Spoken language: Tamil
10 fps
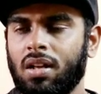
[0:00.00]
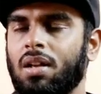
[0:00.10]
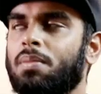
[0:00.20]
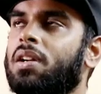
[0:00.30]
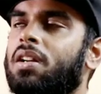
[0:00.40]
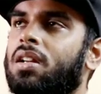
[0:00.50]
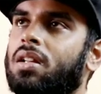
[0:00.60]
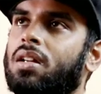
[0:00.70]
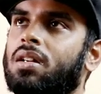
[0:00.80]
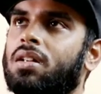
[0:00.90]
நான் என்ன பண்ணிட்டு
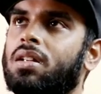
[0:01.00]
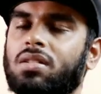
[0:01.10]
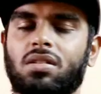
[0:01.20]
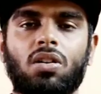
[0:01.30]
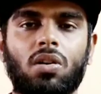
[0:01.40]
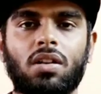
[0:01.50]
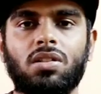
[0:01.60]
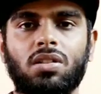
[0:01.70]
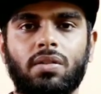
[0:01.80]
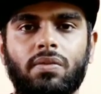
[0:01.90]
இருந்தேன் எஸ்
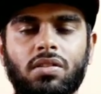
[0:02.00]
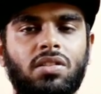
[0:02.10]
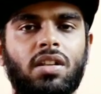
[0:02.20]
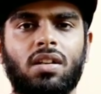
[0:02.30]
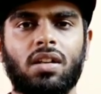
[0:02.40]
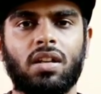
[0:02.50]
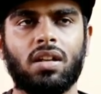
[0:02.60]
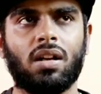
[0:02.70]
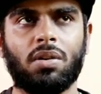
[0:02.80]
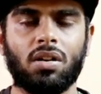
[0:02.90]
காலேஜ் ஃபஸ்ட் இயர்
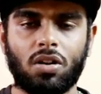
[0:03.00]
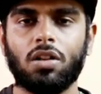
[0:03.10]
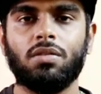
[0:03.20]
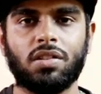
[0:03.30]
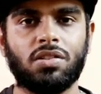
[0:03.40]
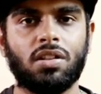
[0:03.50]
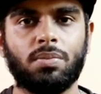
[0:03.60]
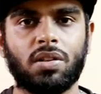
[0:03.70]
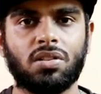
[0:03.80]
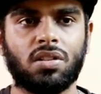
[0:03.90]
நினைக்கிறேன் ஆமாம் காலேஜ் ஃபஸ்ட்
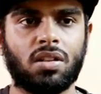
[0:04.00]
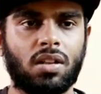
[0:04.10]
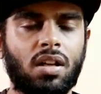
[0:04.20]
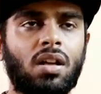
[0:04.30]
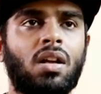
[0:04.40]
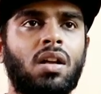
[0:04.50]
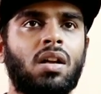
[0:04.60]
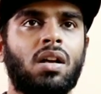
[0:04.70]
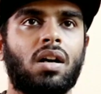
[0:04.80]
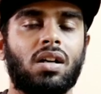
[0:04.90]
இயர் படிச்சுட்டு இருந்தேன்
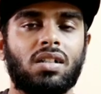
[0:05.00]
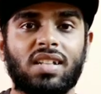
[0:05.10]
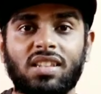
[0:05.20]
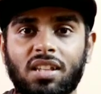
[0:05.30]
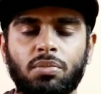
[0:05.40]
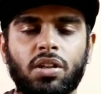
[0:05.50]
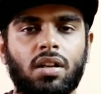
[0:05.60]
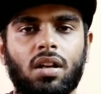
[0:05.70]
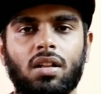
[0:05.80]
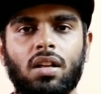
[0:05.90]
சத்யம்
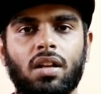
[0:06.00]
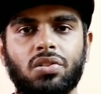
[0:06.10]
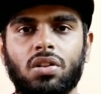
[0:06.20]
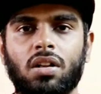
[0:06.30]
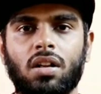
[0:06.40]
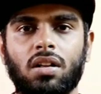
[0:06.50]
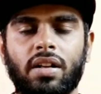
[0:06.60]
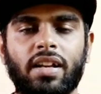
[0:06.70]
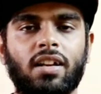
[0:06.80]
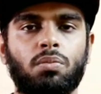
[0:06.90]
தியேட்டரில் தான் ஆக்சுவலாக நான்
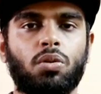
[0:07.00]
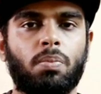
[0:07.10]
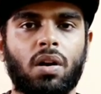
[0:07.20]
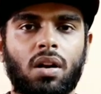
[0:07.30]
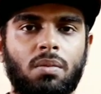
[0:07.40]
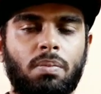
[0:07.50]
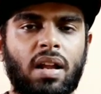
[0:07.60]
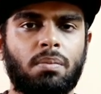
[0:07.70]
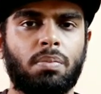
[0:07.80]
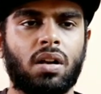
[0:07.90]
டிக்கெட் புக் பண்ணலான்னு
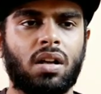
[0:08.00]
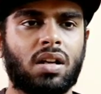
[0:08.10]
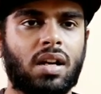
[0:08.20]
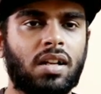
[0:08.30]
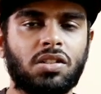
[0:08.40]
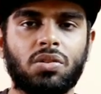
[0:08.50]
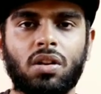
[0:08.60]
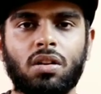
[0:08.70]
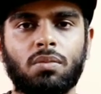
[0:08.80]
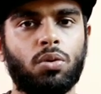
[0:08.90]
பிளான் பண்ணேன் கடைசி
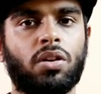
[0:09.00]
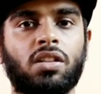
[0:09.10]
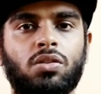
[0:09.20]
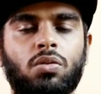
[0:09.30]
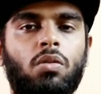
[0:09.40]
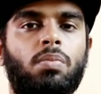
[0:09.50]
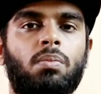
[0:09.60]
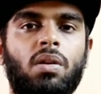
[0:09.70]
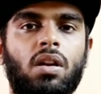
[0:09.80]
வரைக்கும் புக்கிங்ஸும் ஓப்பன்